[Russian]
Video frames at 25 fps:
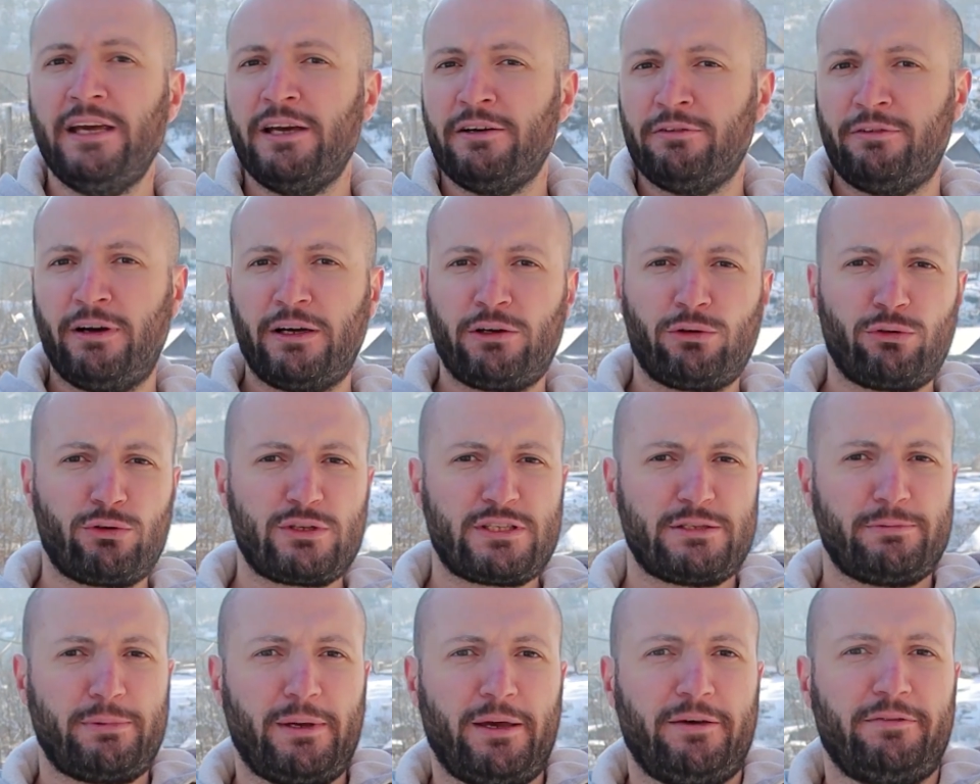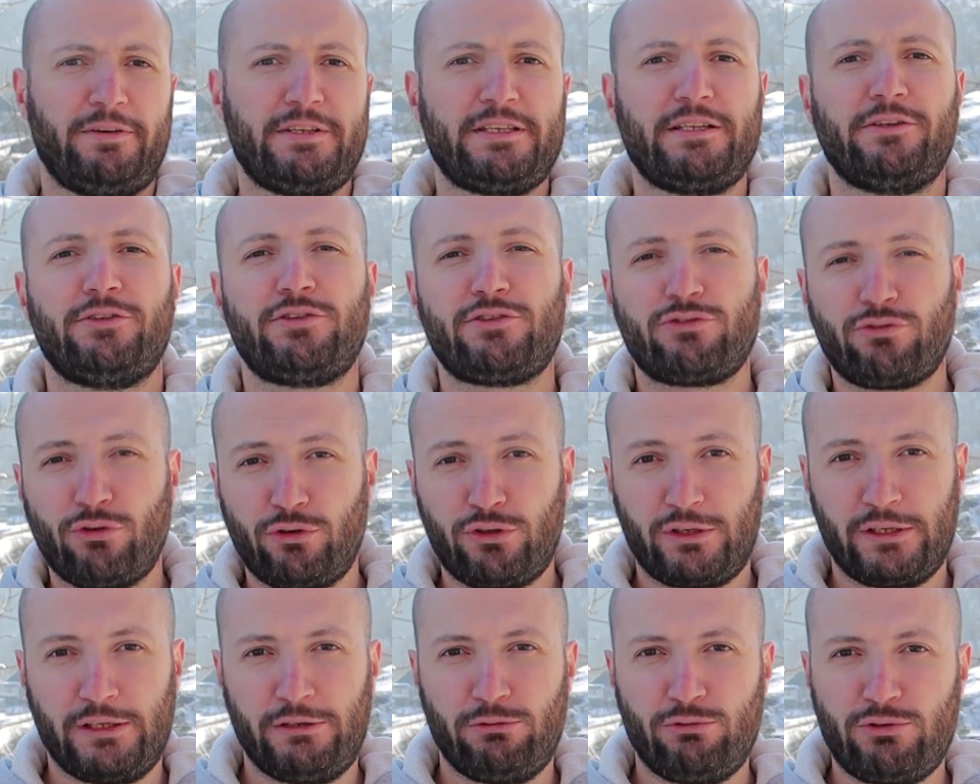Вокруг себя я видел
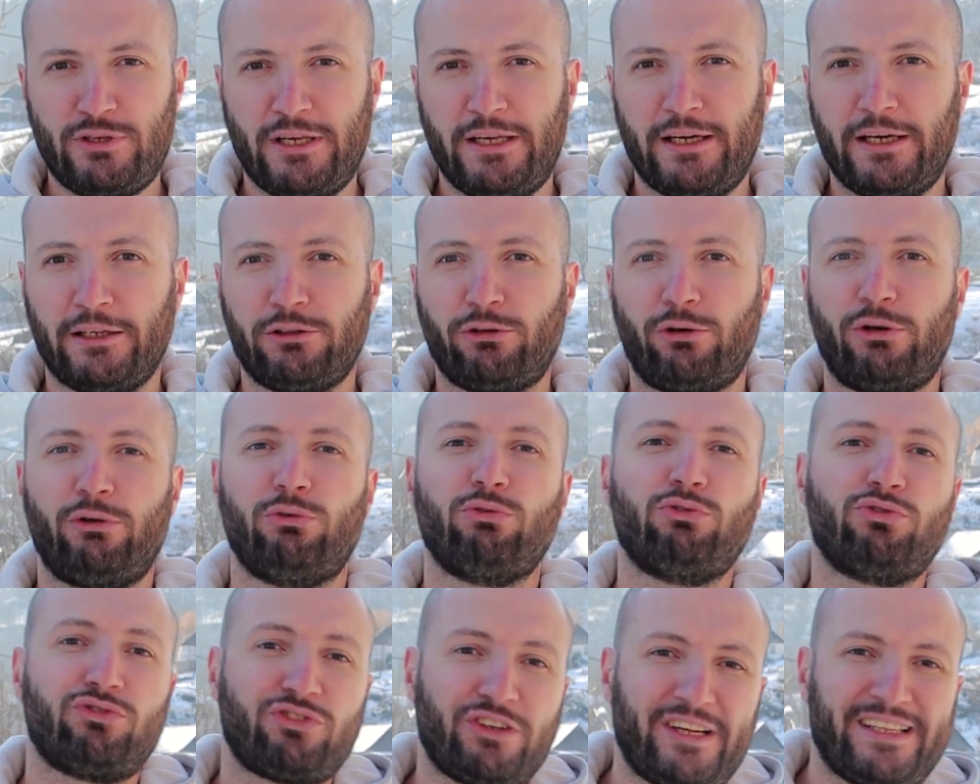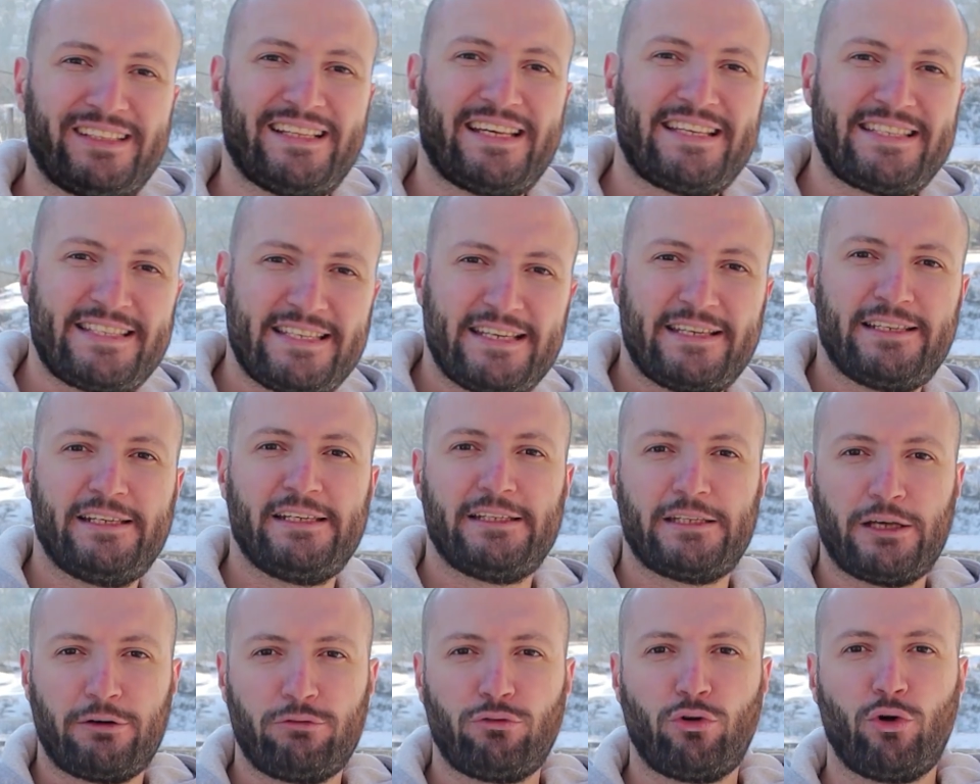сотни людей, которые уже достигли
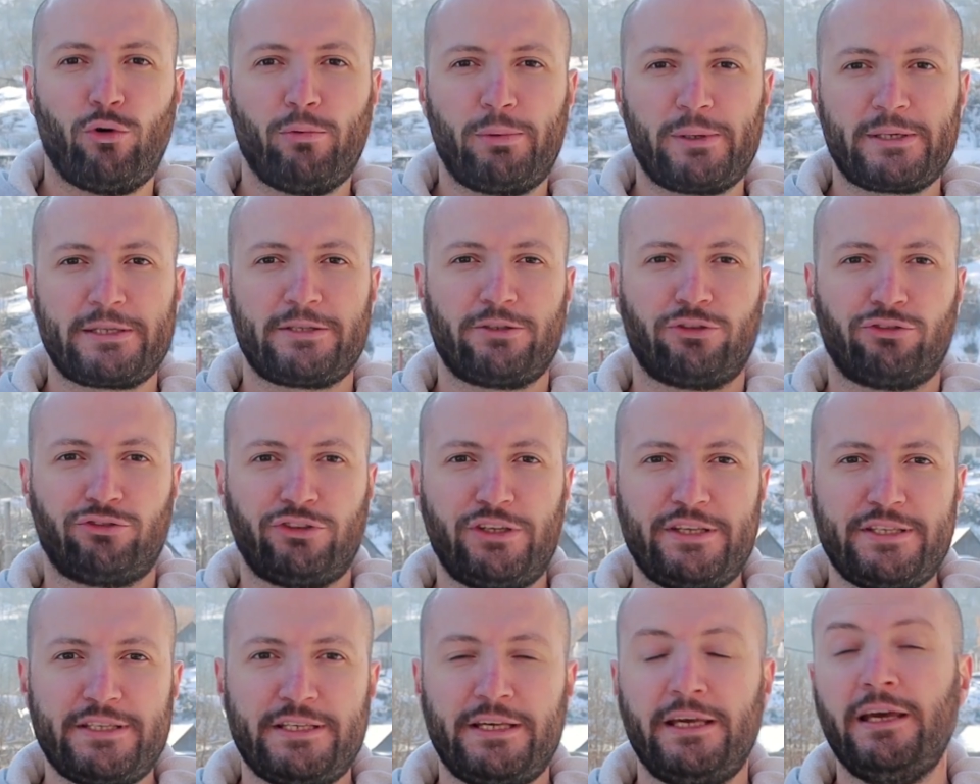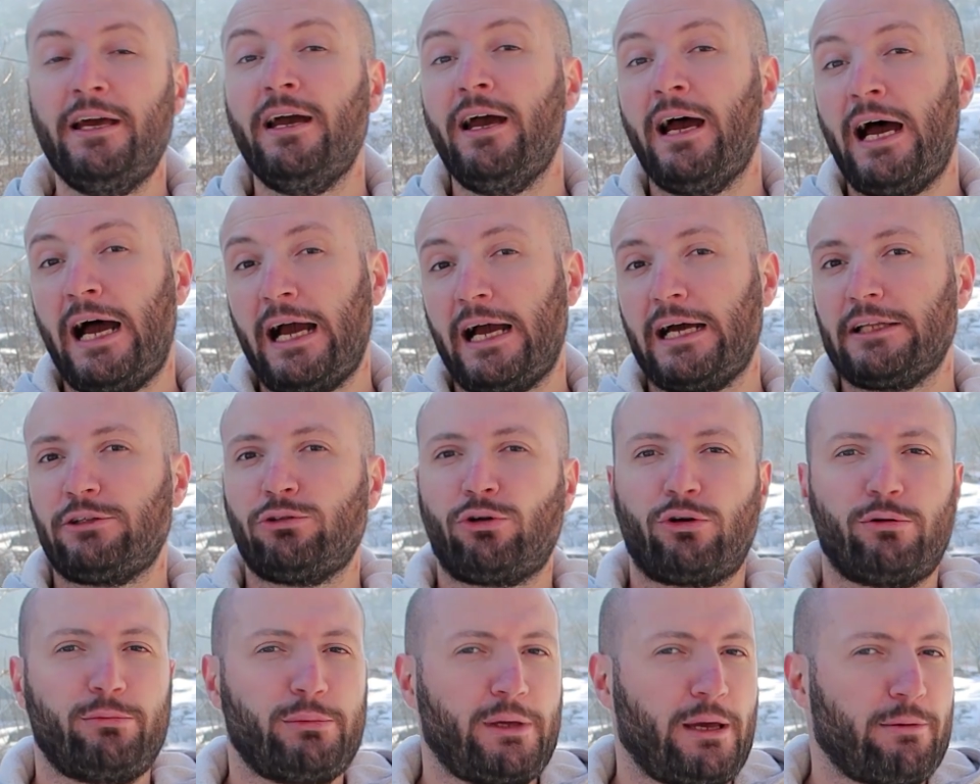того образа жизни, о
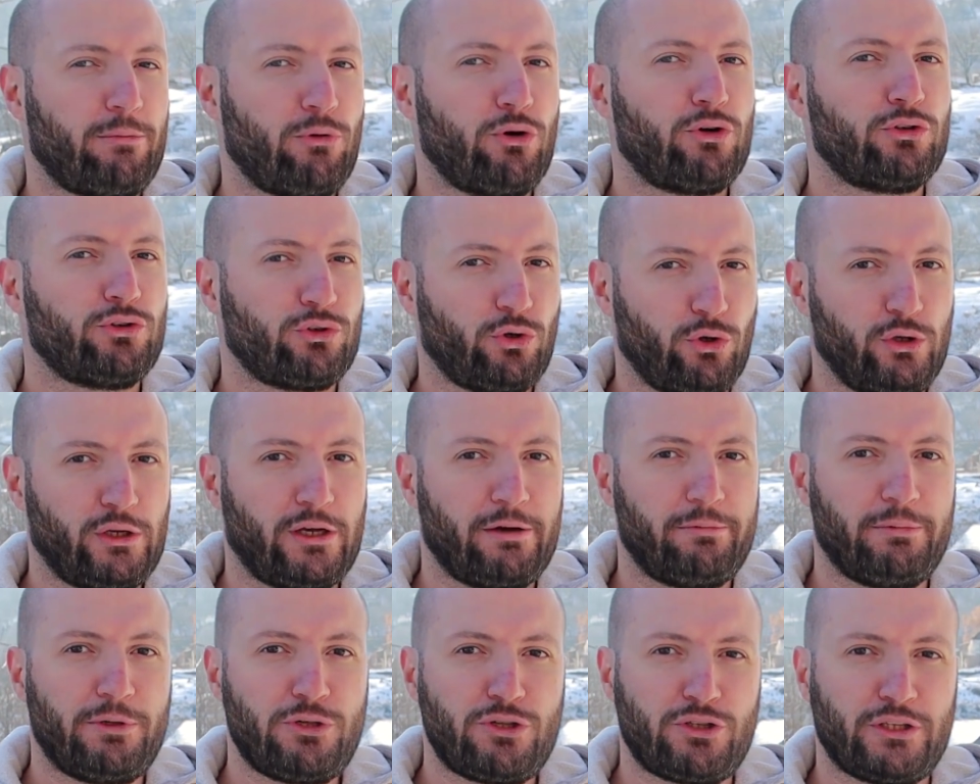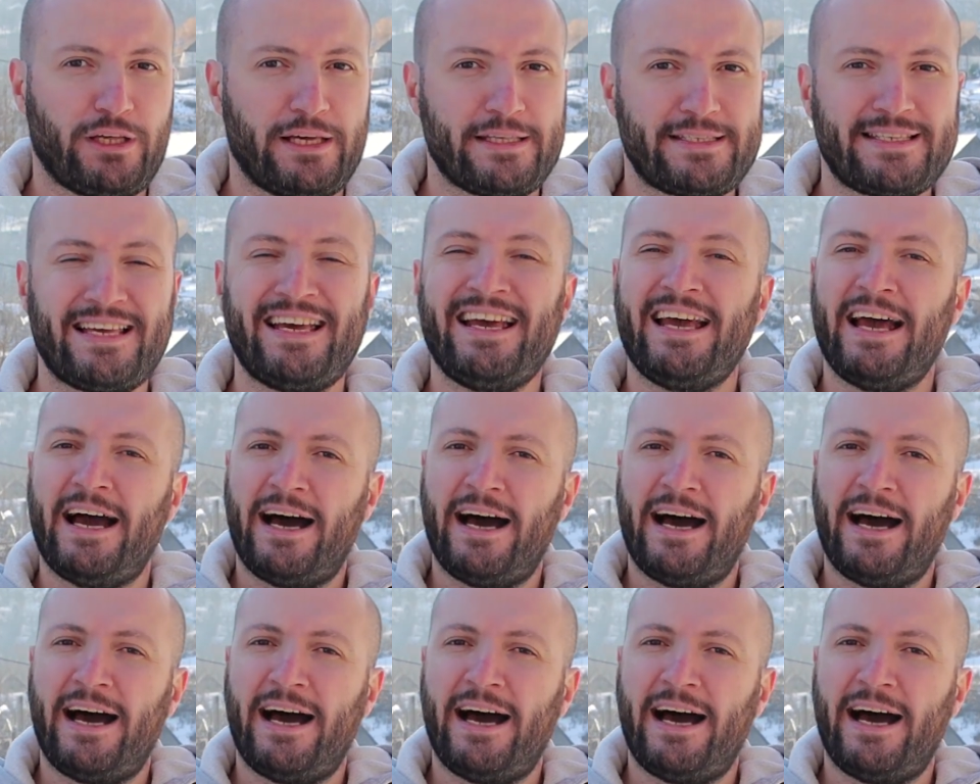котором я мог только мечтать.